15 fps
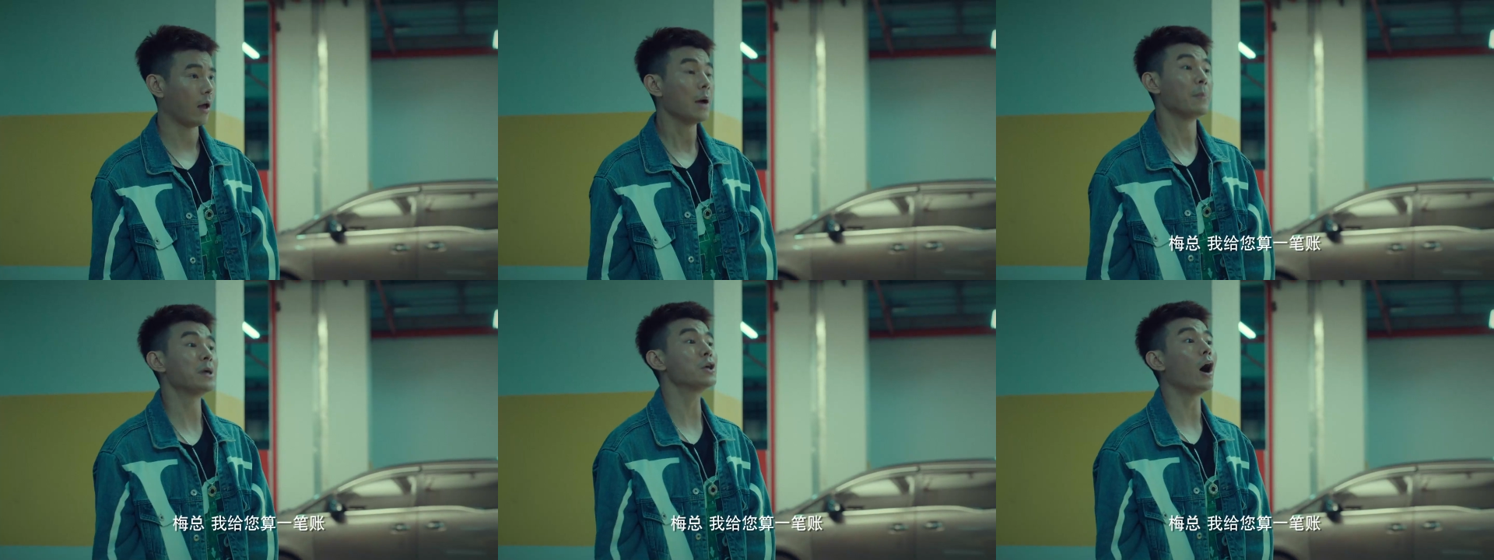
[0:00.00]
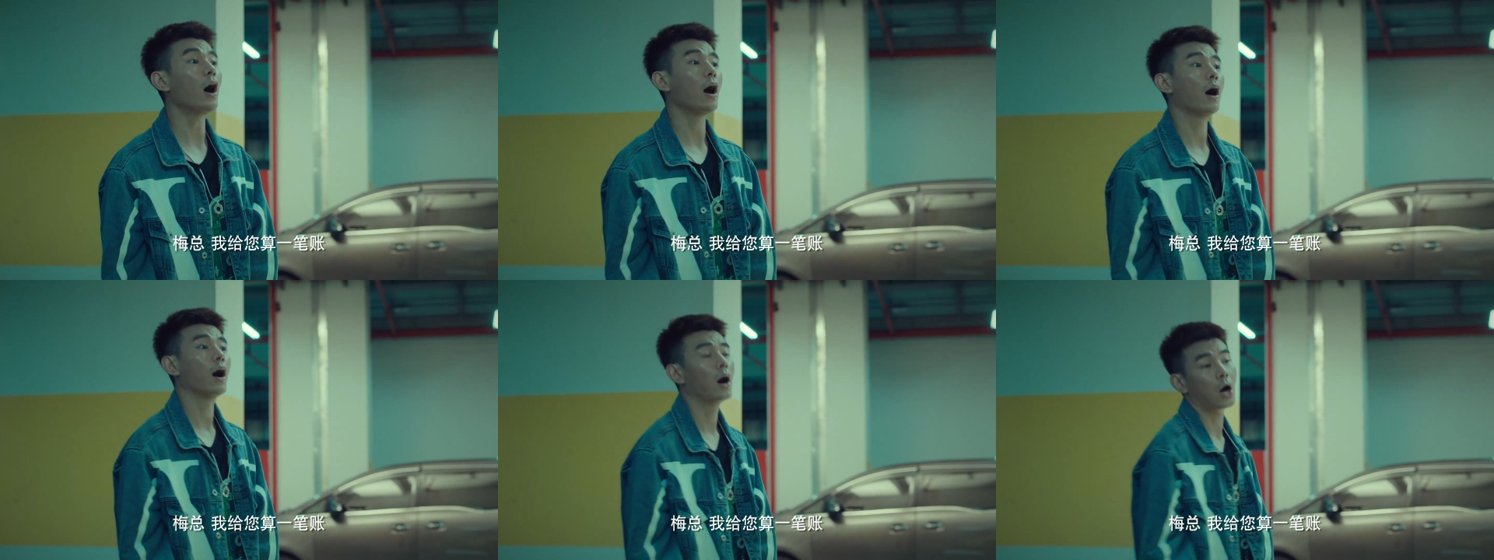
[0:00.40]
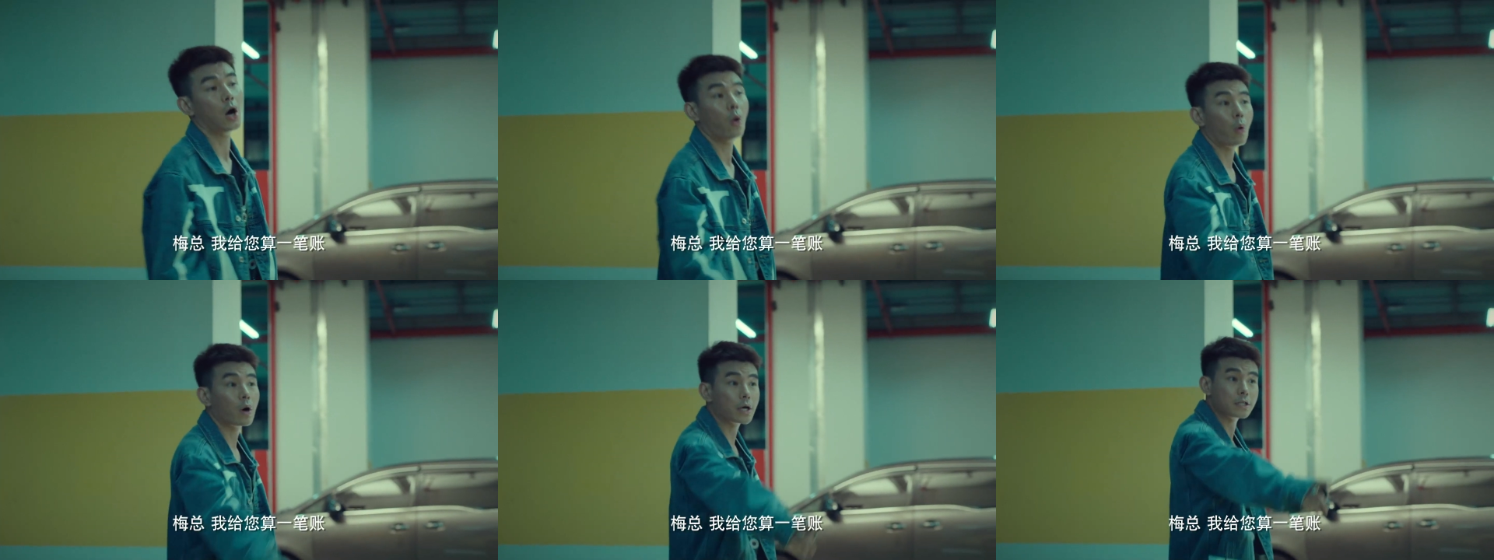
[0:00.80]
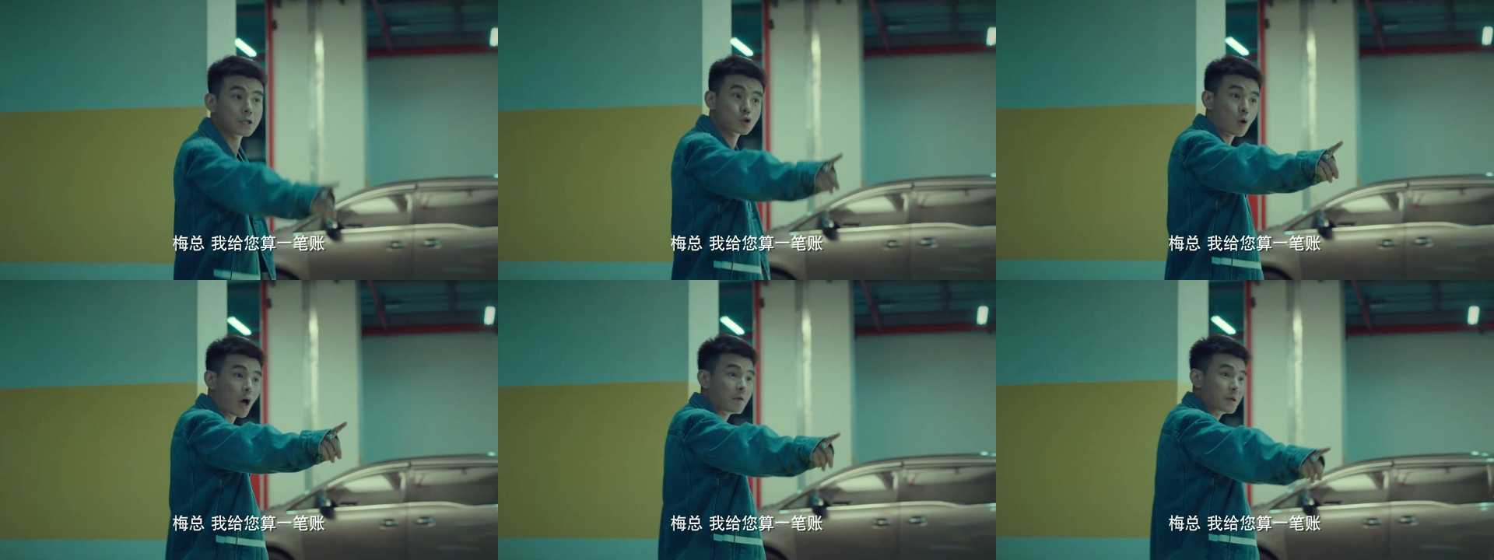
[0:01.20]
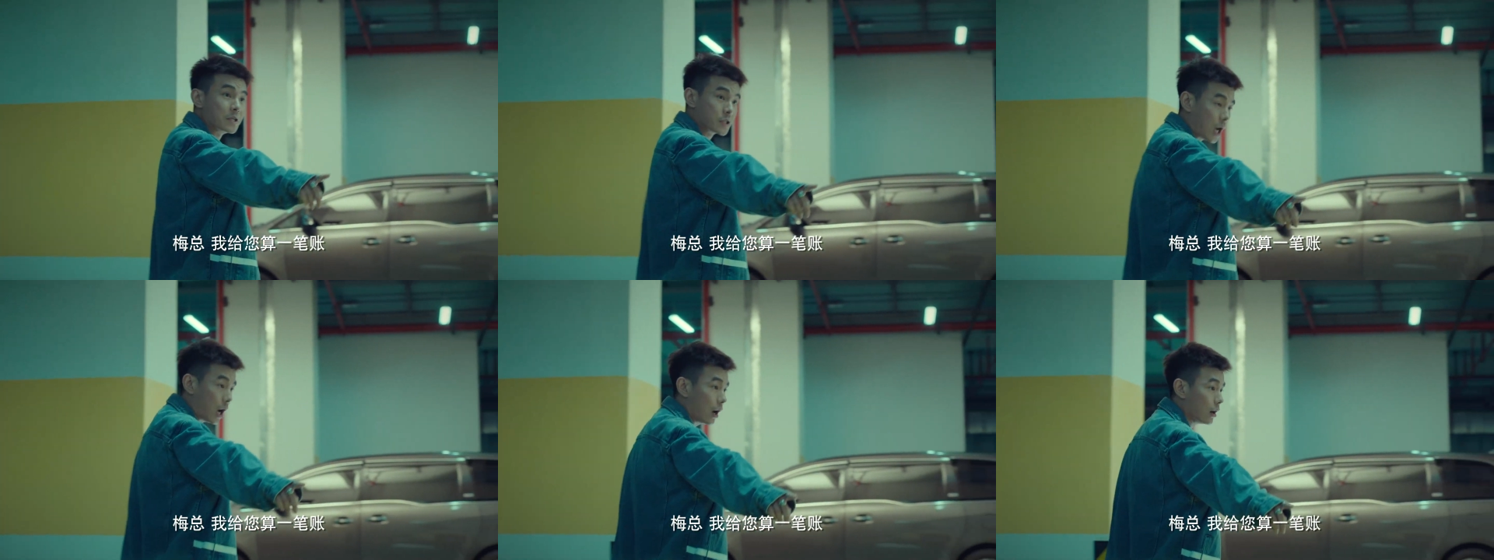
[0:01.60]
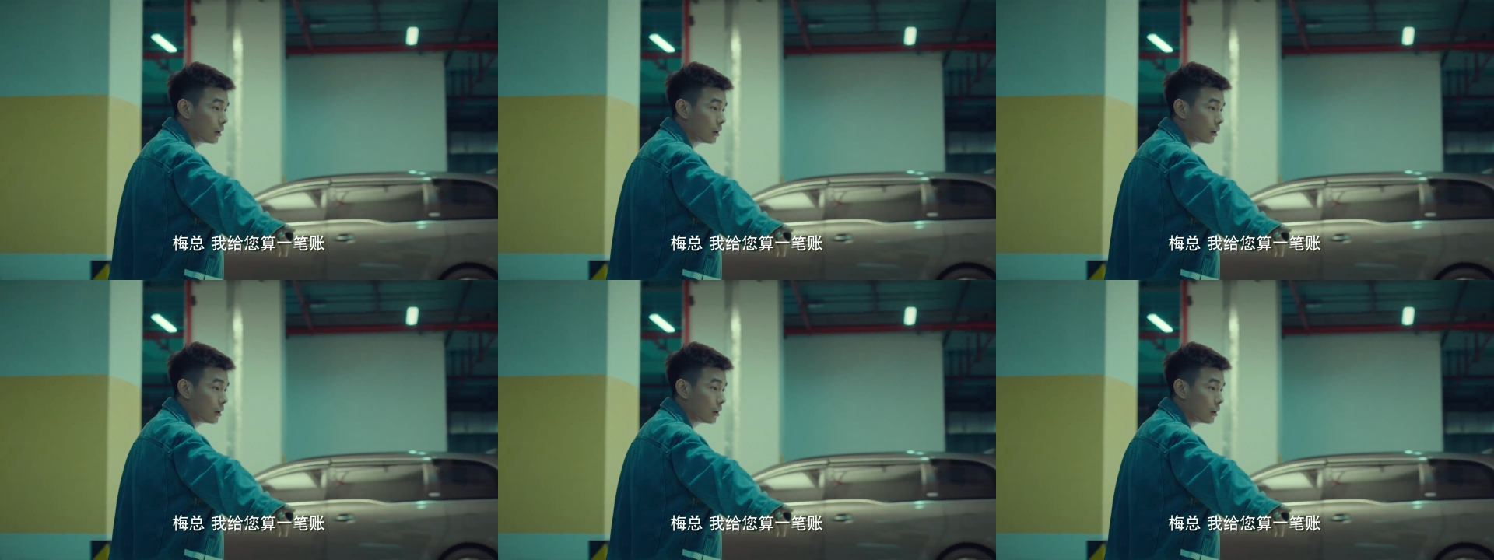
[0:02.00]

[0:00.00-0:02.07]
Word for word: 梅总，我给您算一笔账，